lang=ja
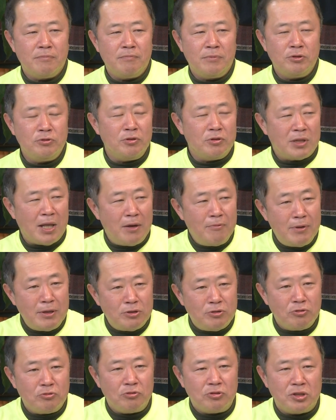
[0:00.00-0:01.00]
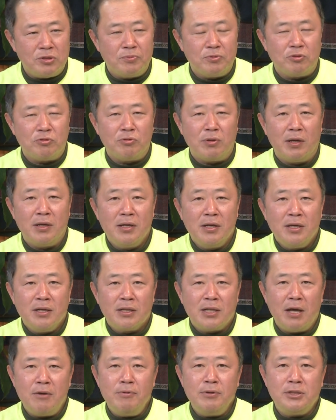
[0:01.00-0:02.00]
要するに台湾中国の一部というのは
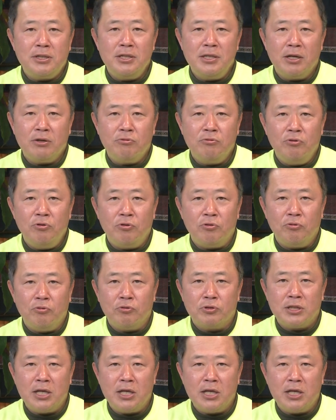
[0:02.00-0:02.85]
台湾侵略を